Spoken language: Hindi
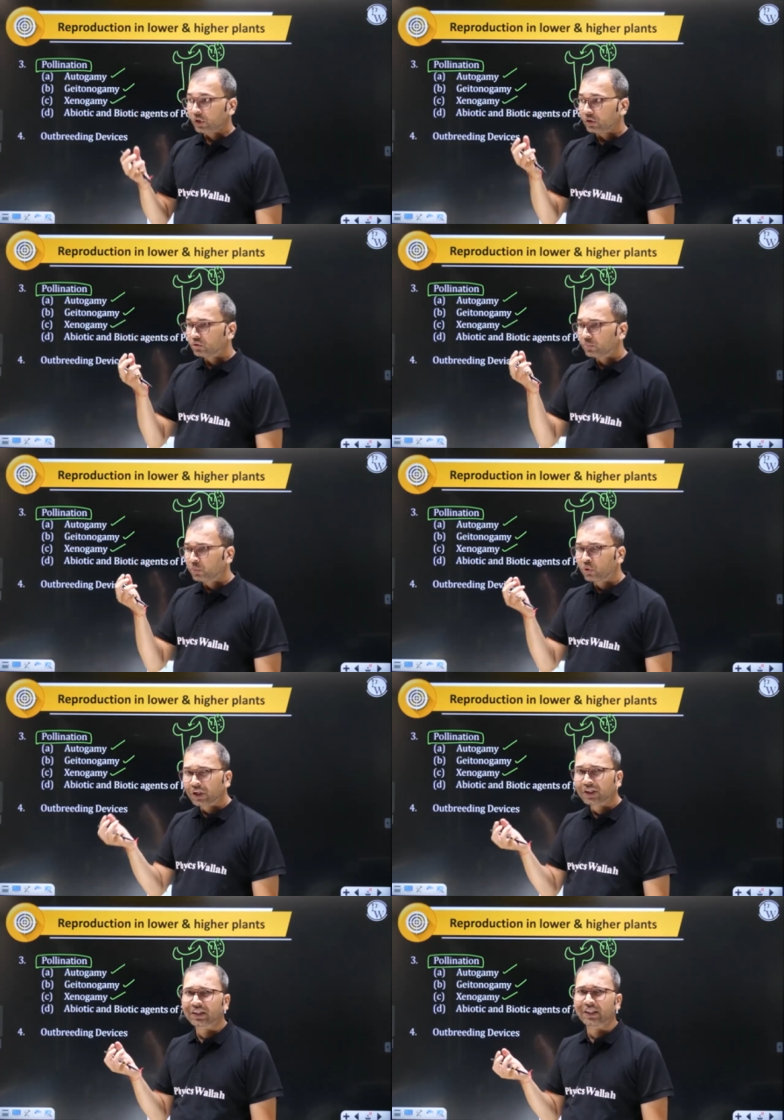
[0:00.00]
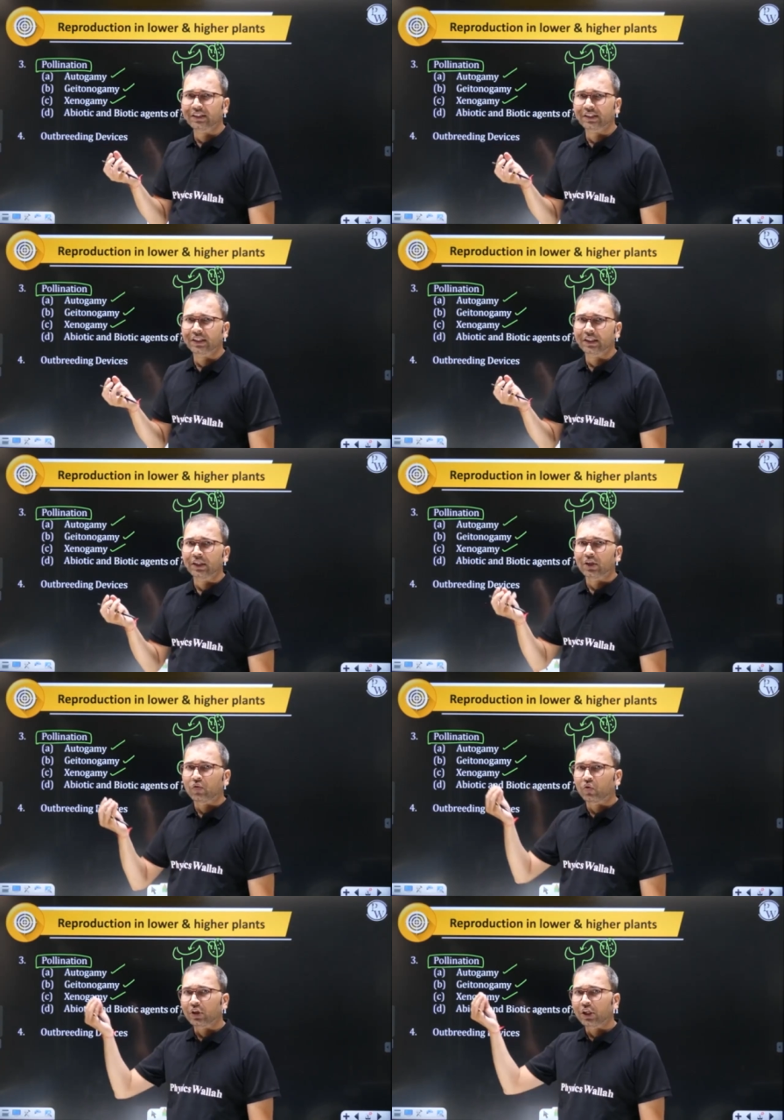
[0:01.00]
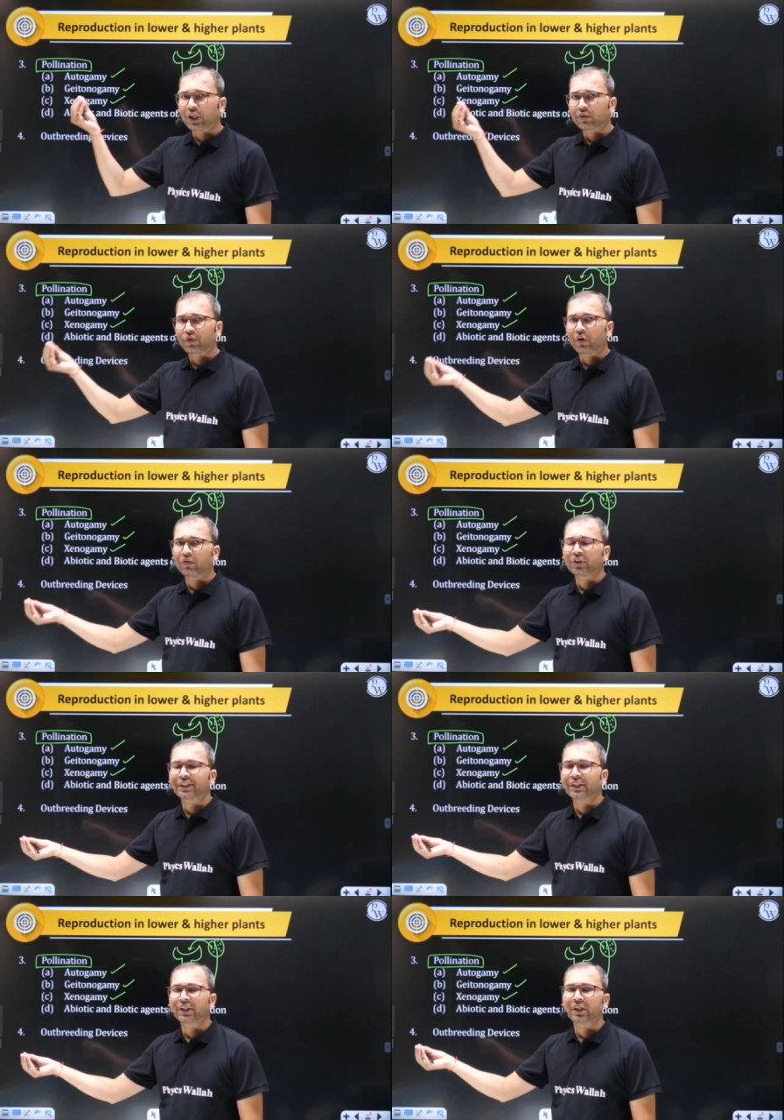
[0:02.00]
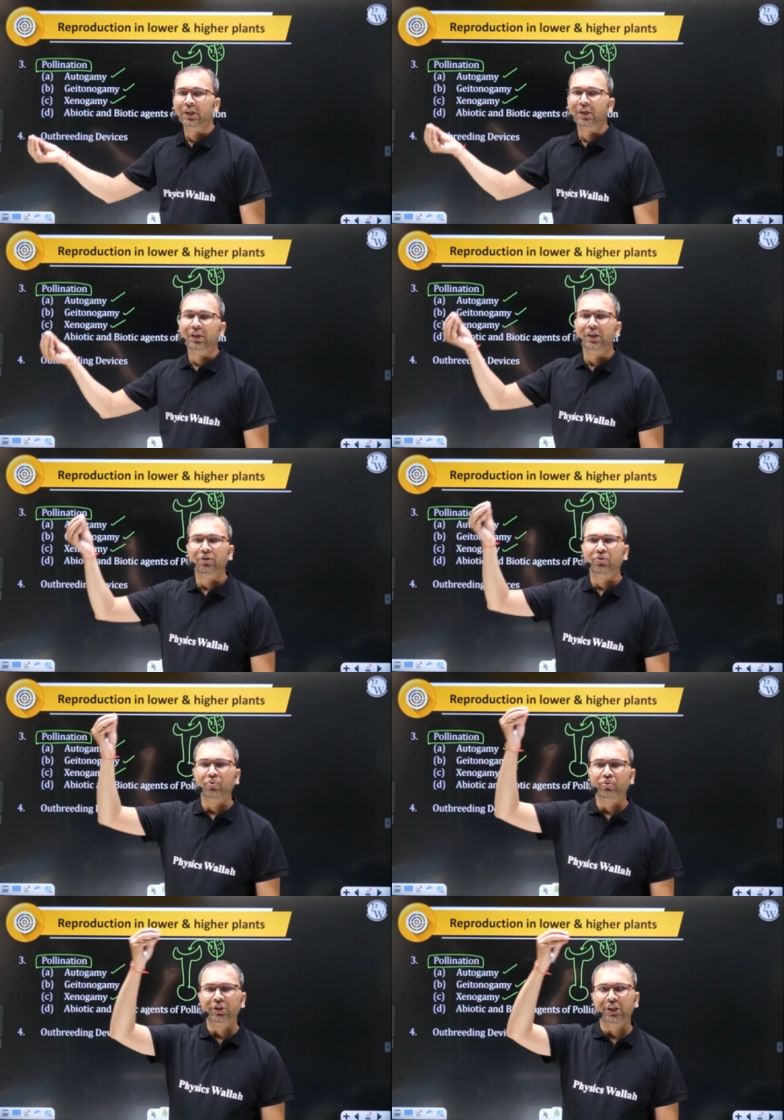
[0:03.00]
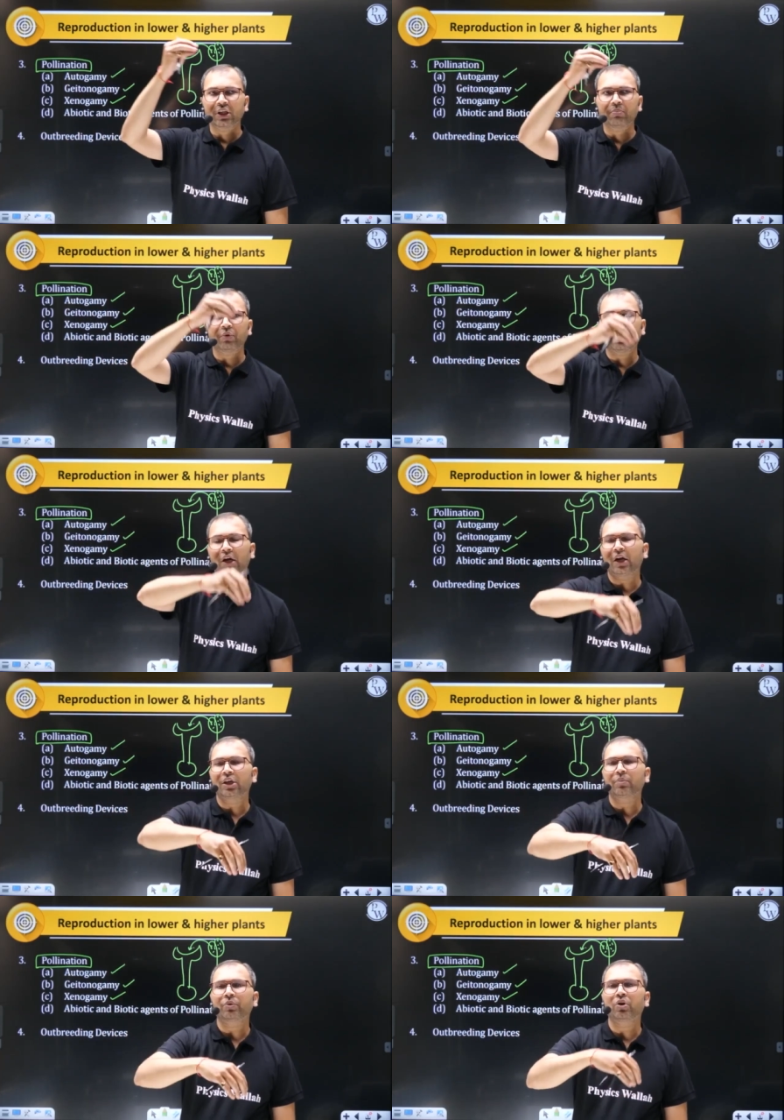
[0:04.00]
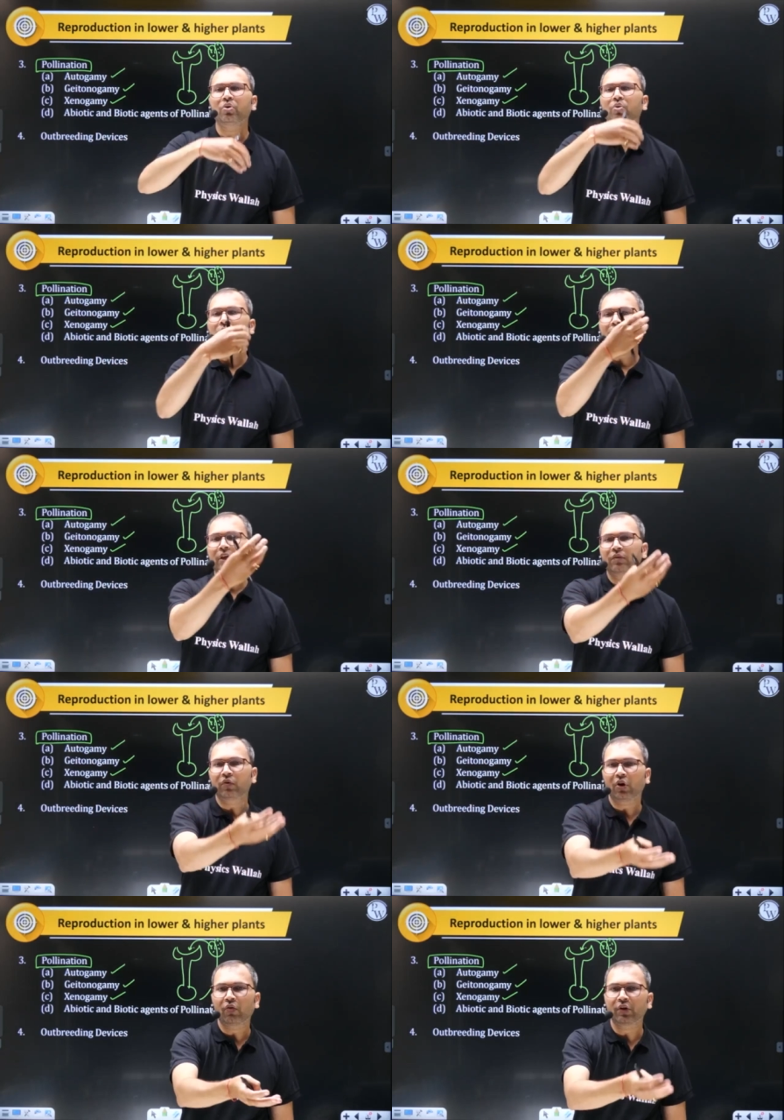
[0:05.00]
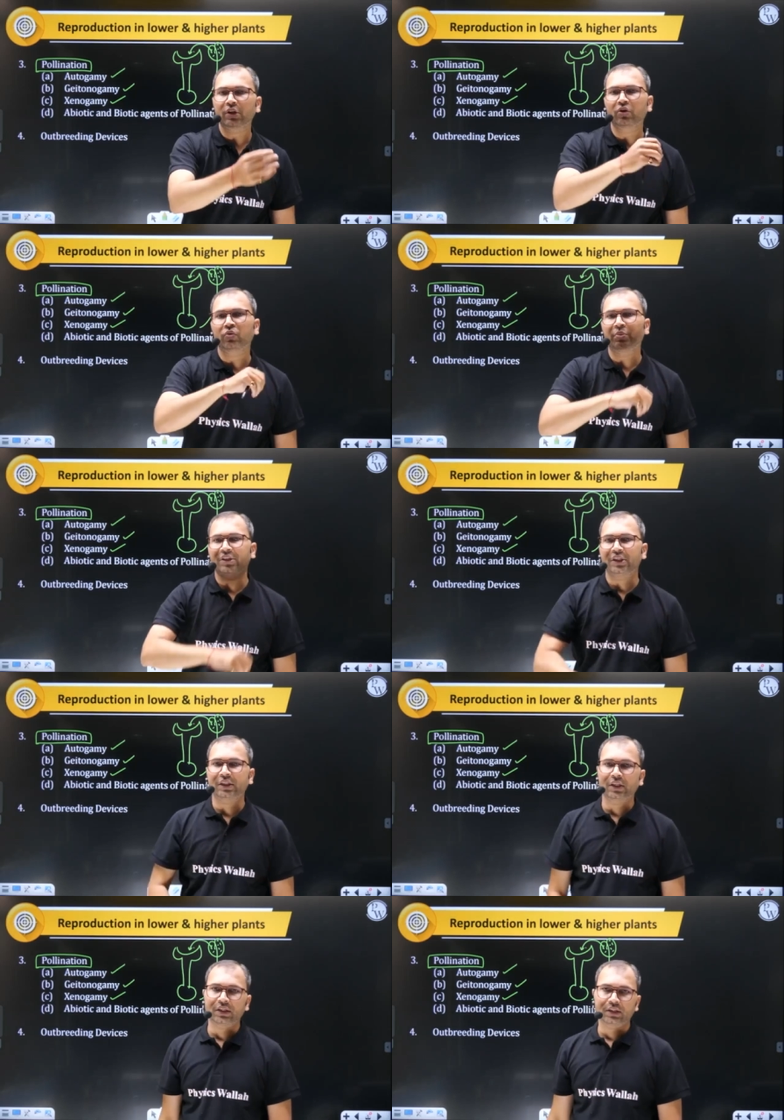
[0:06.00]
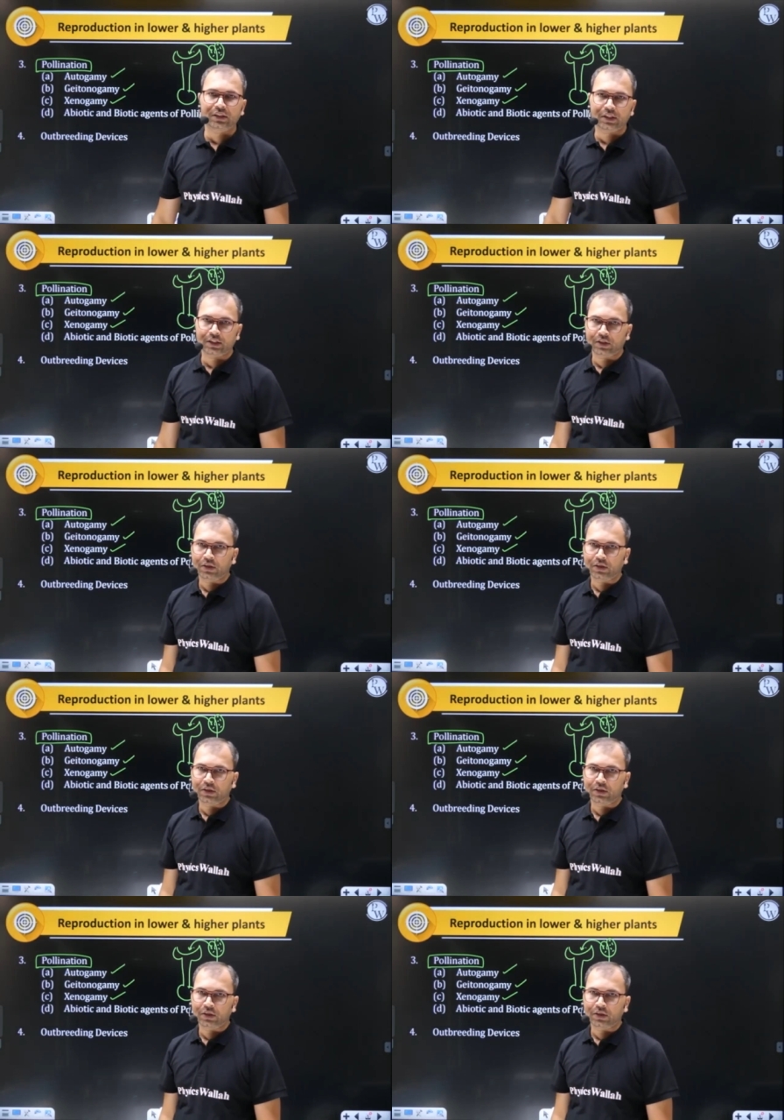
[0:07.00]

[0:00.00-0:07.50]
जो पोलन ग्रेन्स है वो एक फ्लावर से निकल करके दूसरे प्लांट पर लोकेटेड फ्लावर के ऊपर जाके गिरते हैं